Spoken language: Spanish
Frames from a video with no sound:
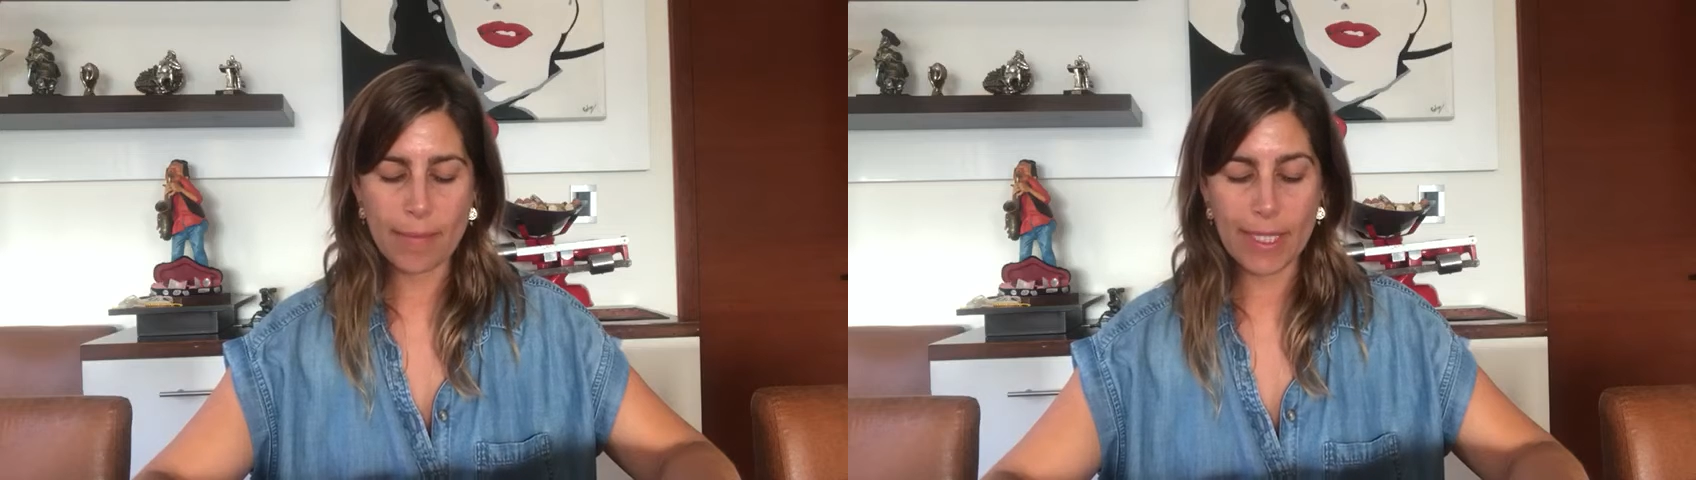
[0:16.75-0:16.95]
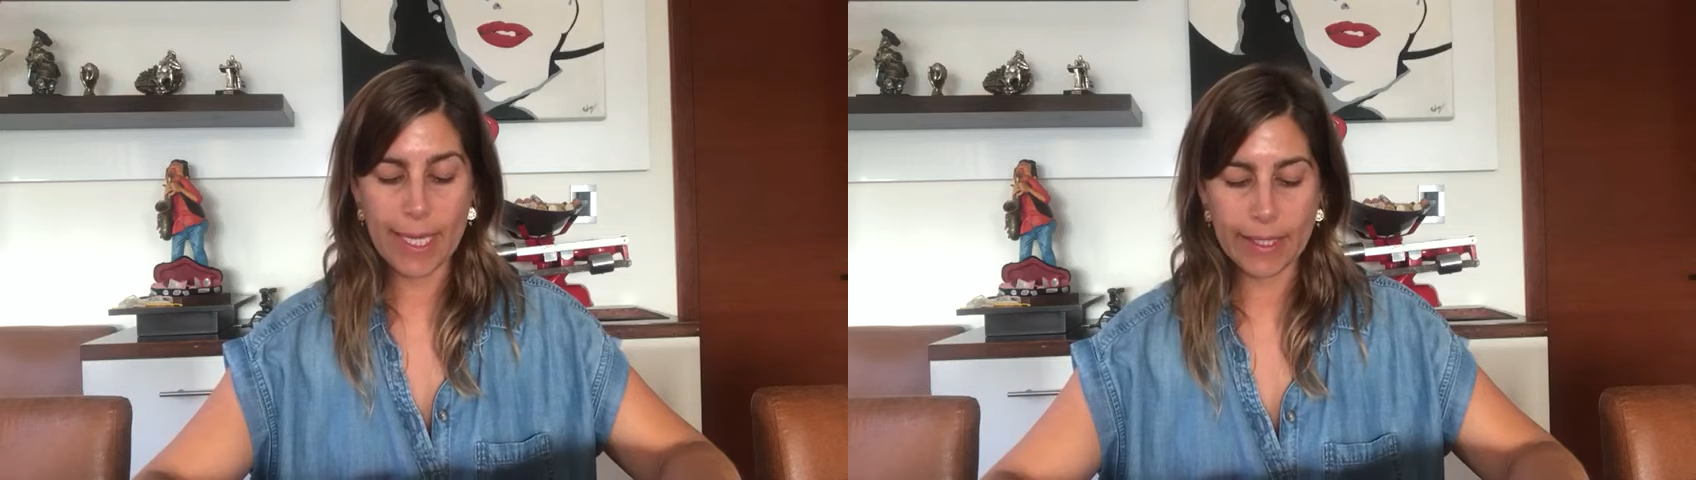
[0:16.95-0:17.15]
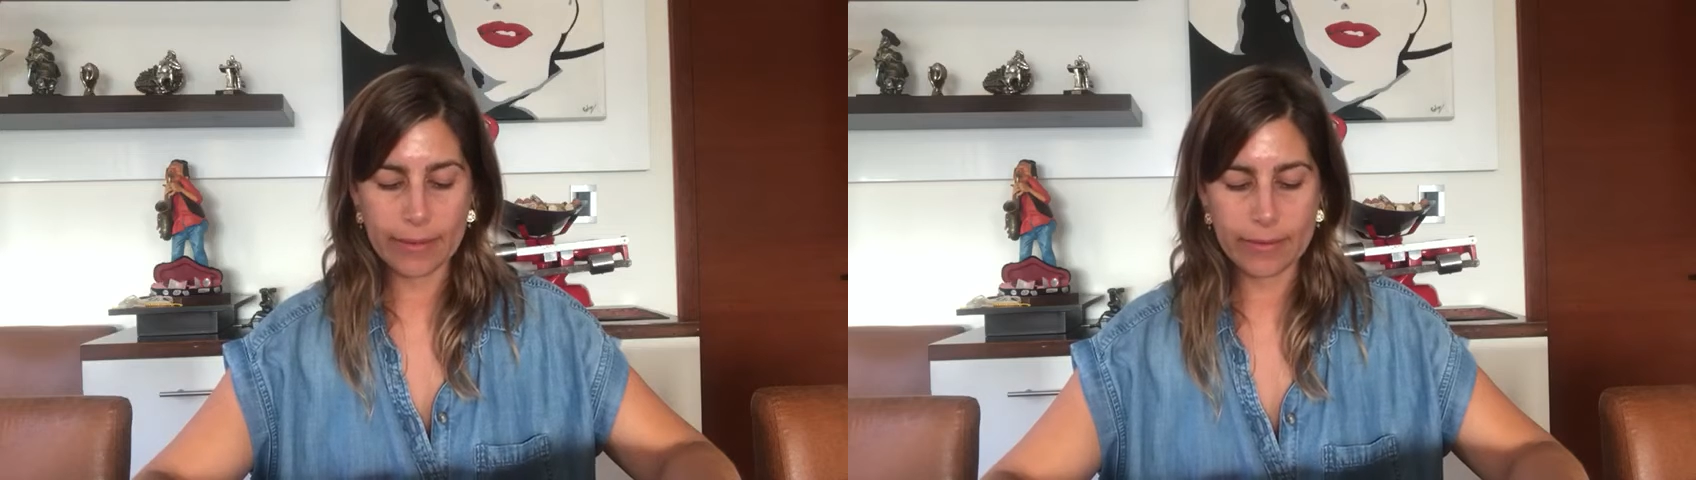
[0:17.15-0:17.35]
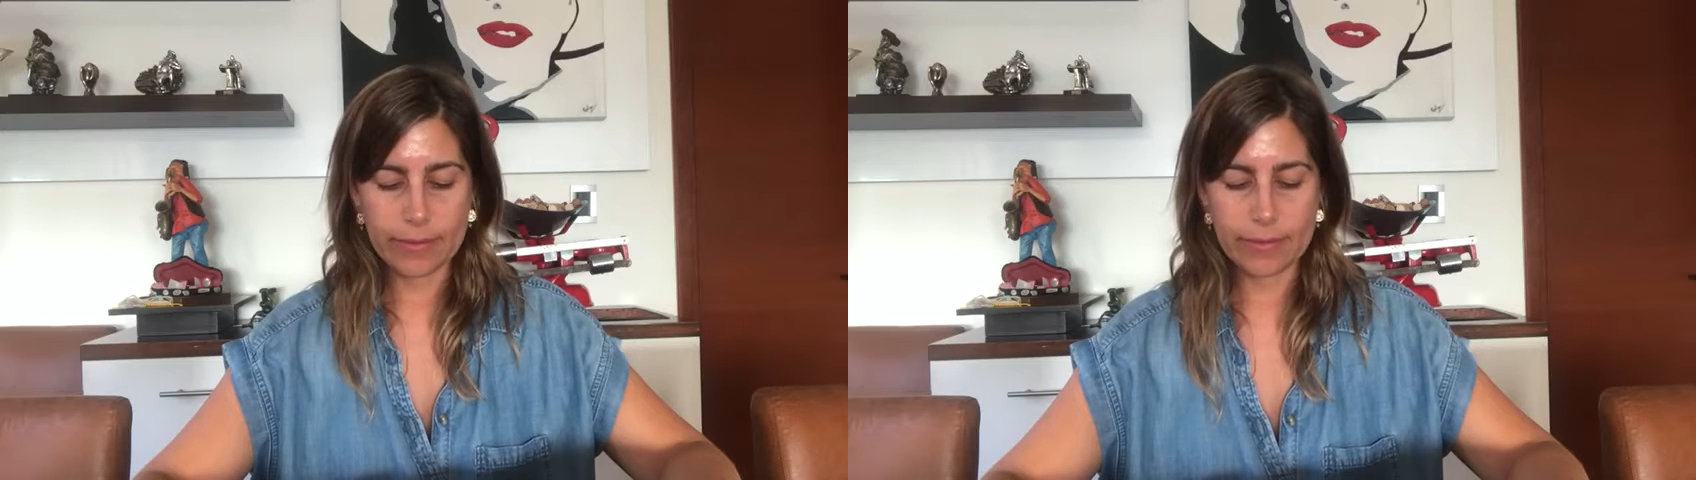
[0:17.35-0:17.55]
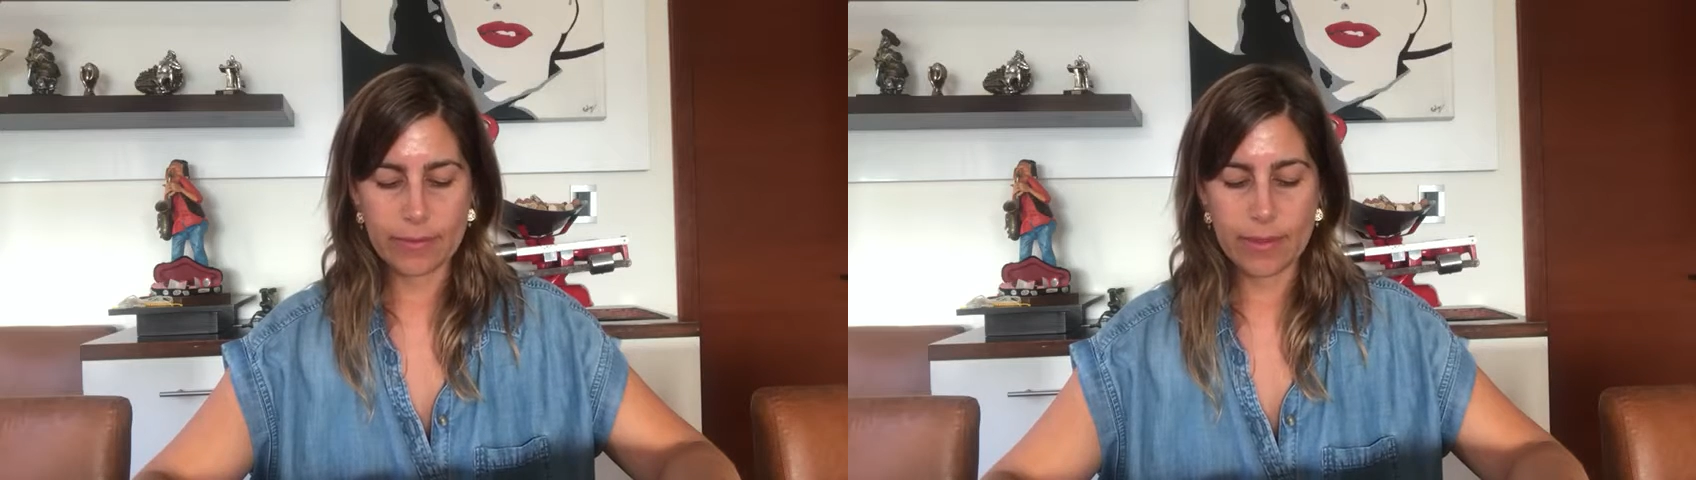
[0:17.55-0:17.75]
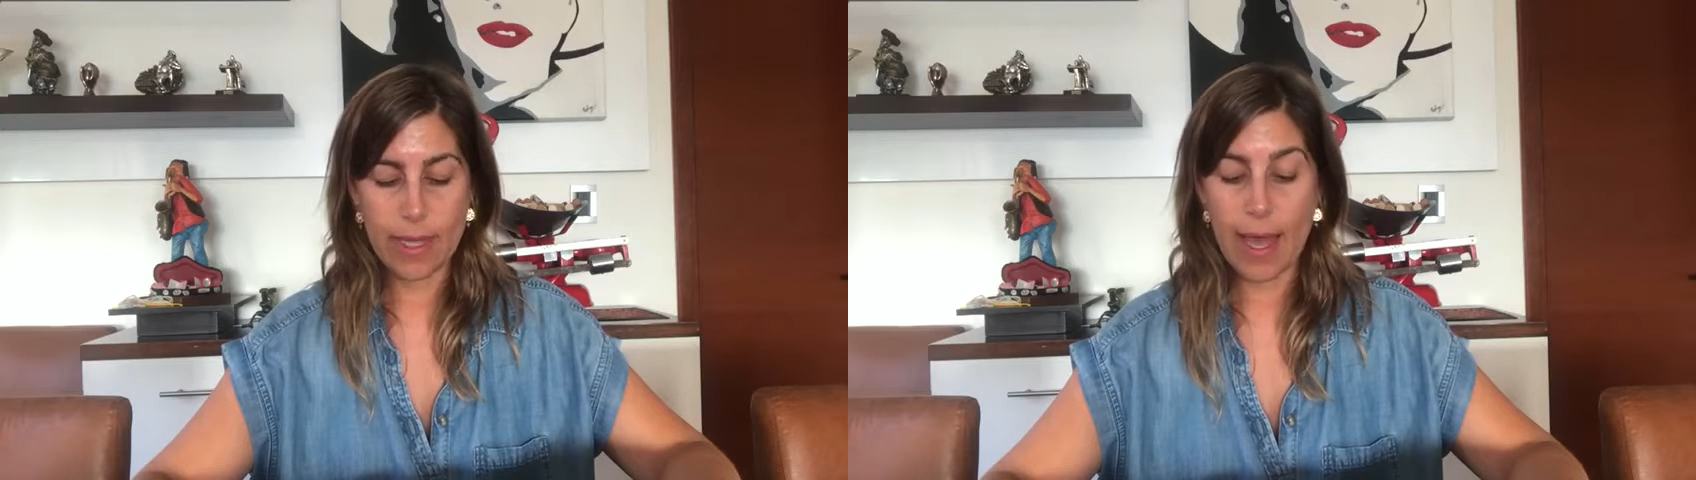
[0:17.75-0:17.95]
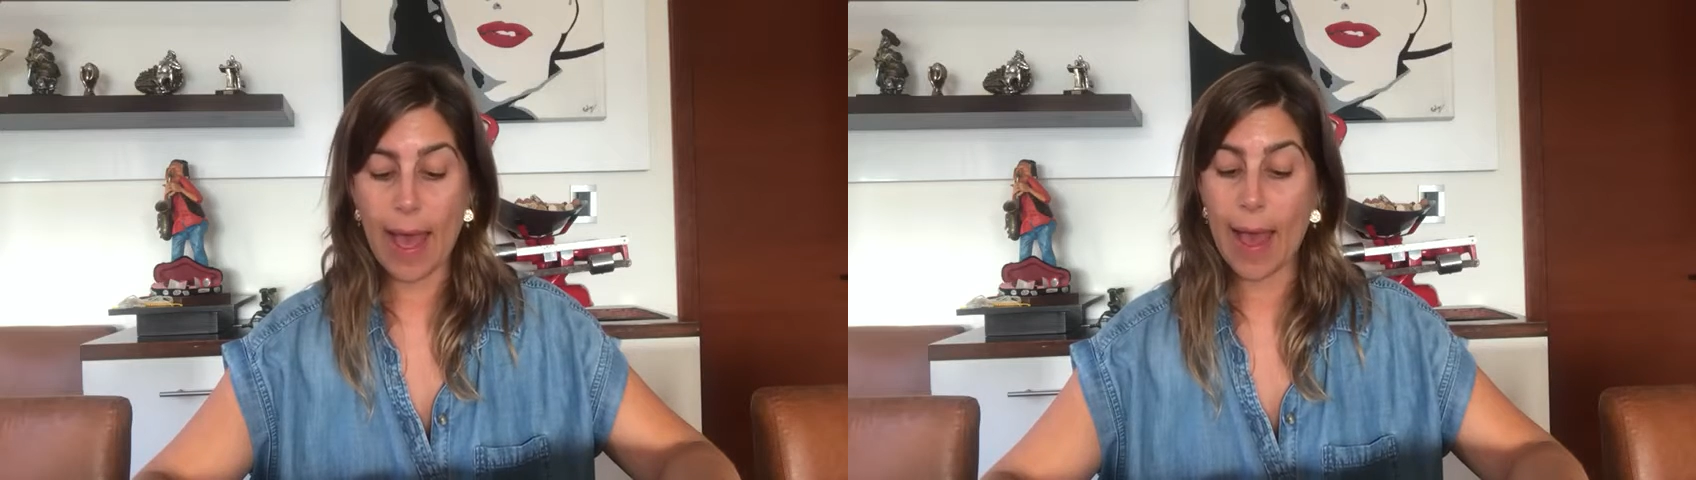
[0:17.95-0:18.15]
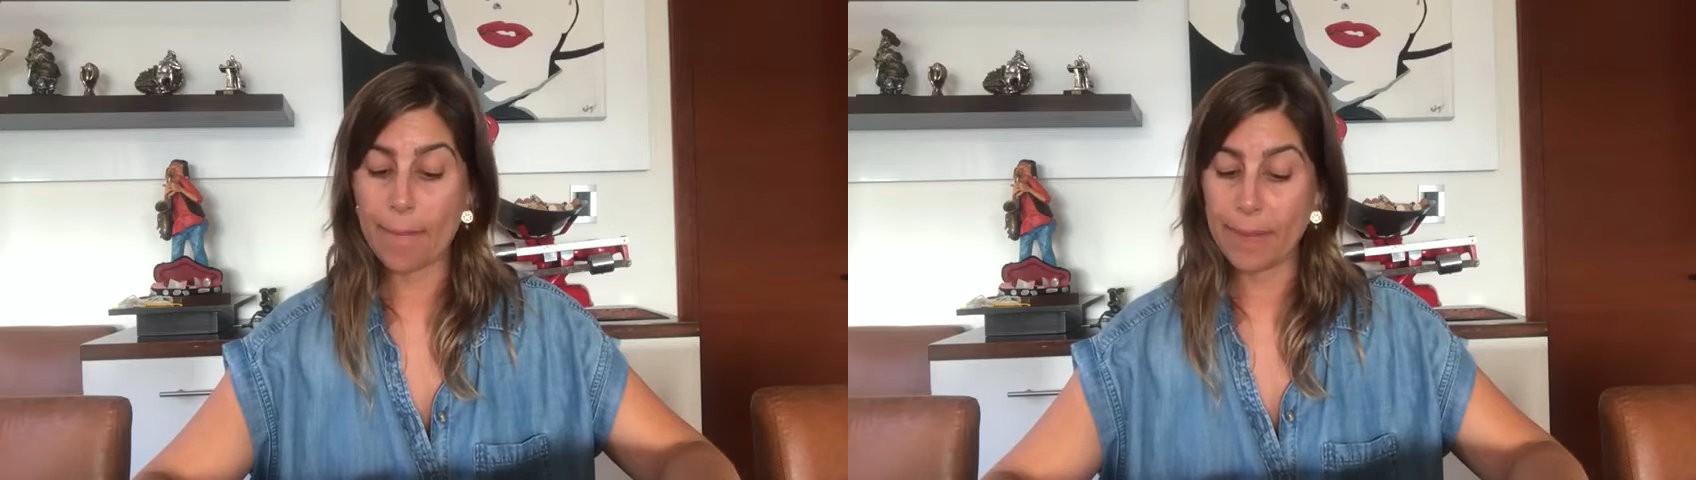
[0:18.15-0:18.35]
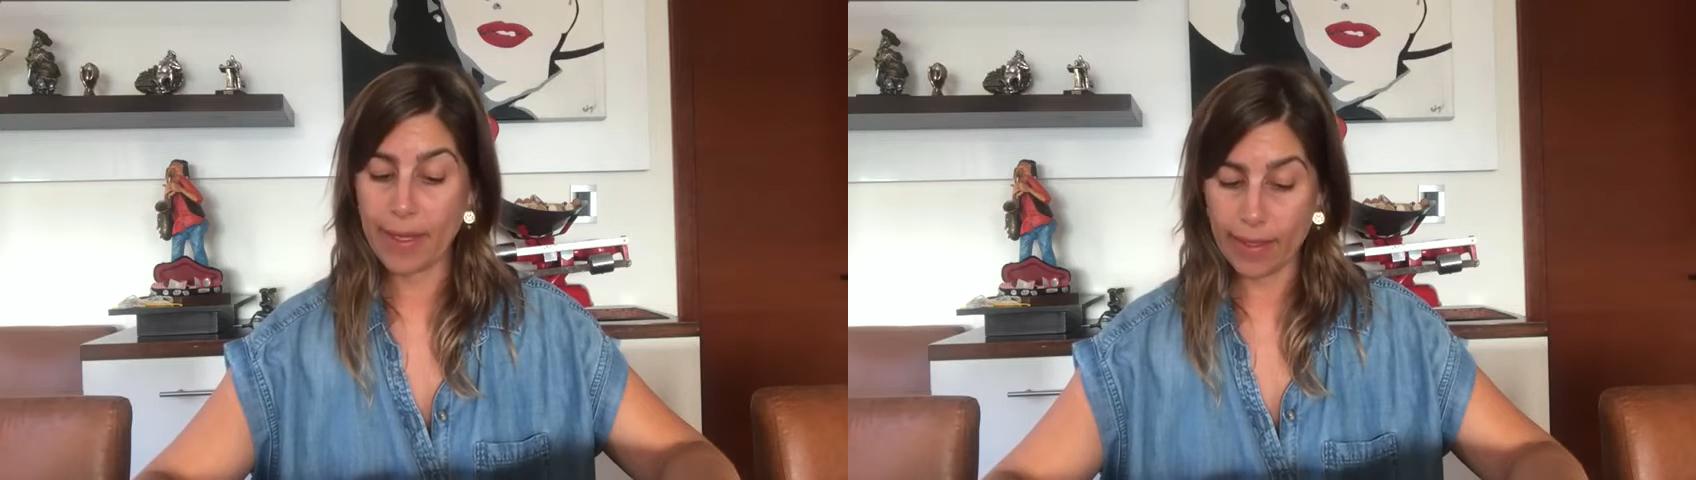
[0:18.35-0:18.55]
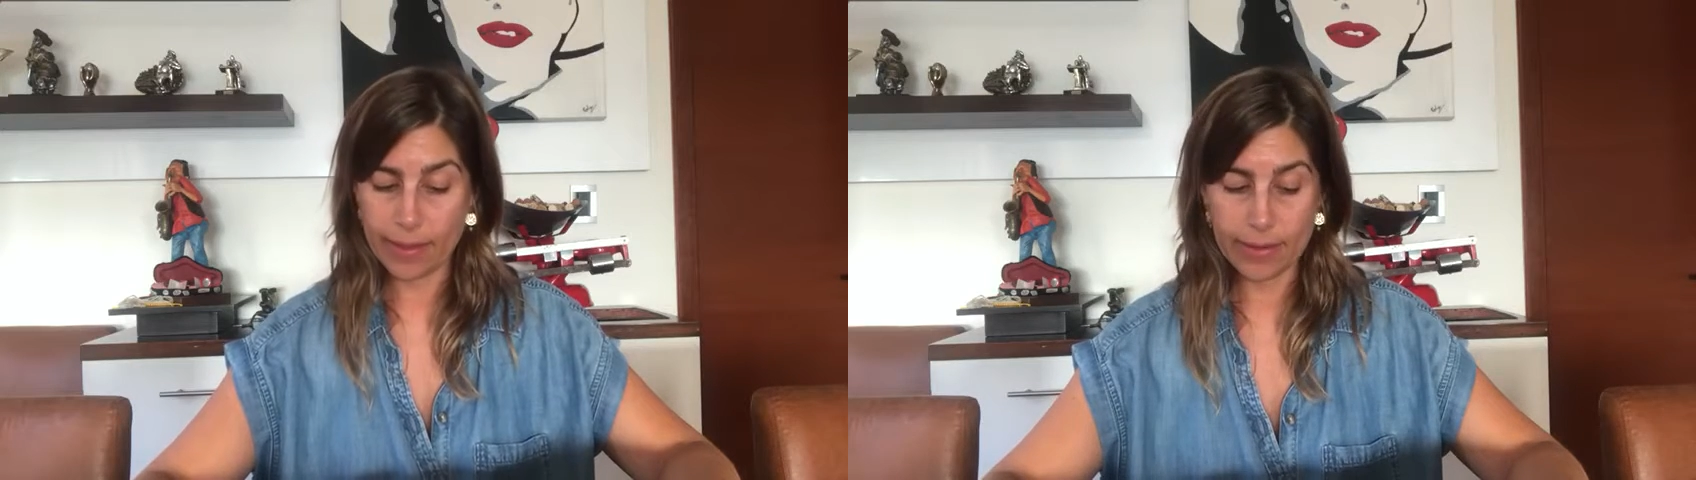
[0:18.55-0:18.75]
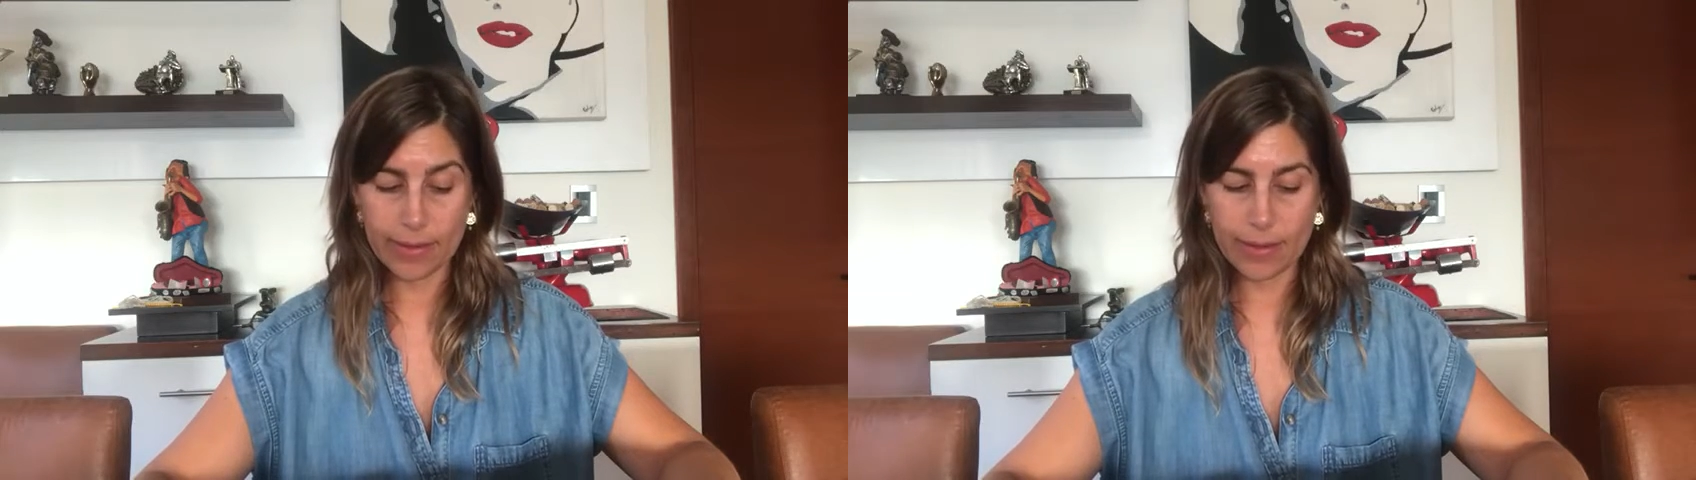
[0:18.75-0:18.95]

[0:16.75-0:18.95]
Milán, a pie,